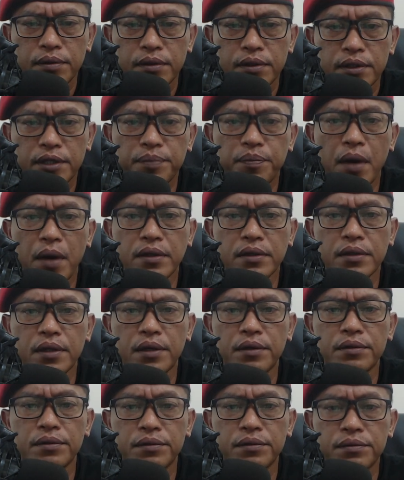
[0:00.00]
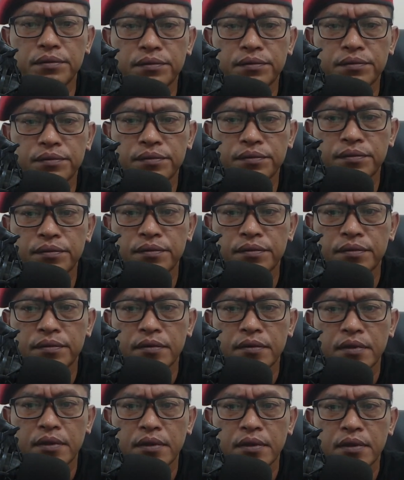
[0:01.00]
dipantau
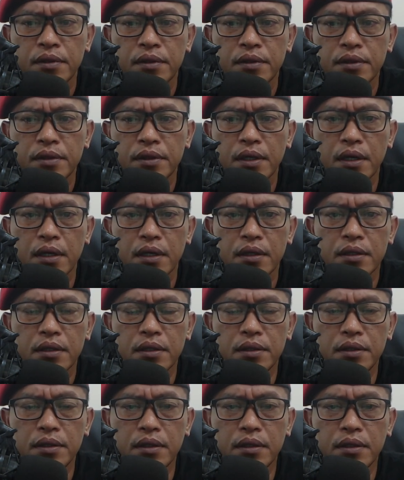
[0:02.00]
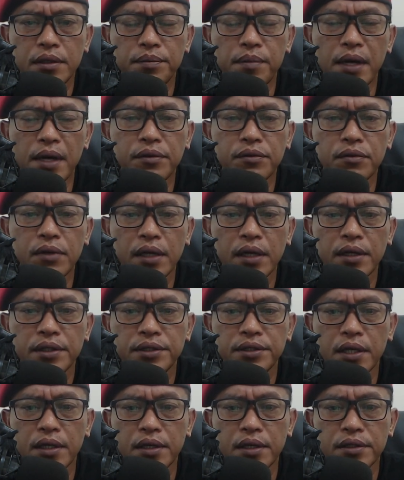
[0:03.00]
ya di, dibantulah
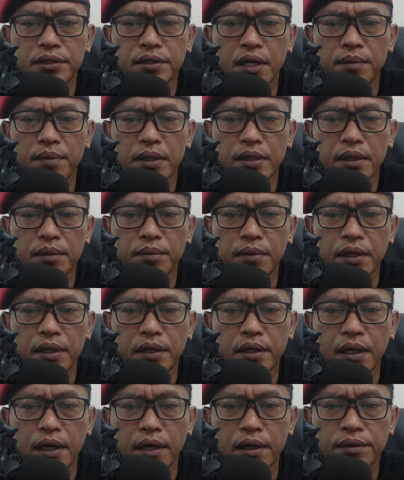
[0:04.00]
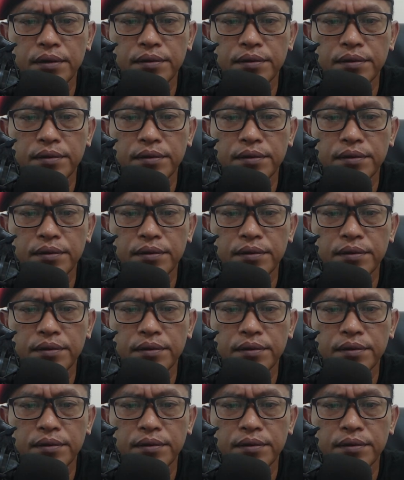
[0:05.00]
dijaga keselamatan mereka